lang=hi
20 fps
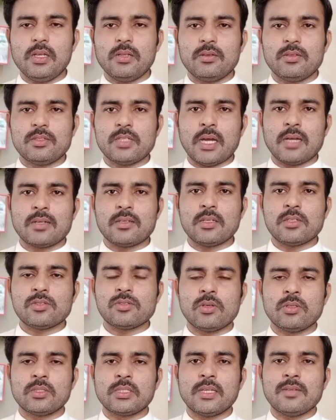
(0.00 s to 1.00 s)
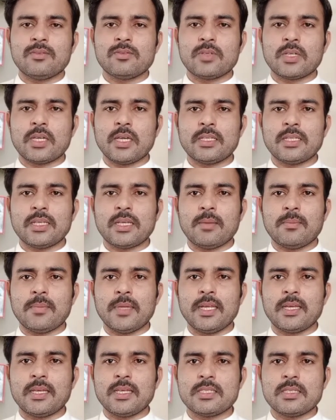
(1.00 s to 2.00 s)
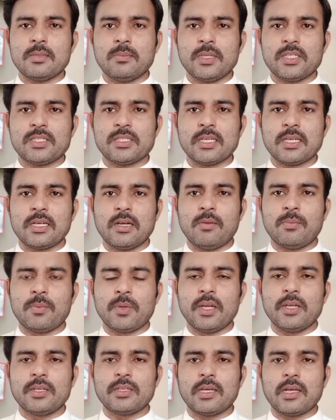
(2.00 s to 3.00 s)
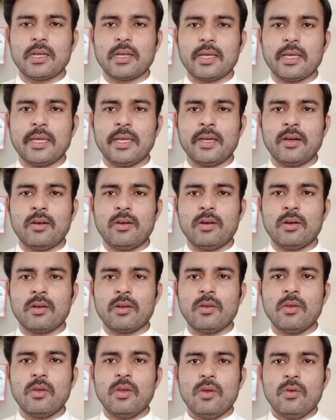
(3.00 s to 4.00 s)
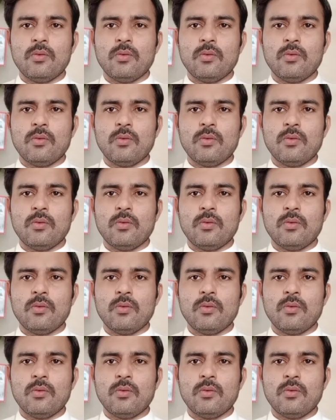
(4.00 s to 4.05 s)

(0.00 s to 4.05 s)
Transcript: डॉक्टर जो होता है वो कहते हैं कि मैंने किसी बच्चे का ऑपरेट करना है और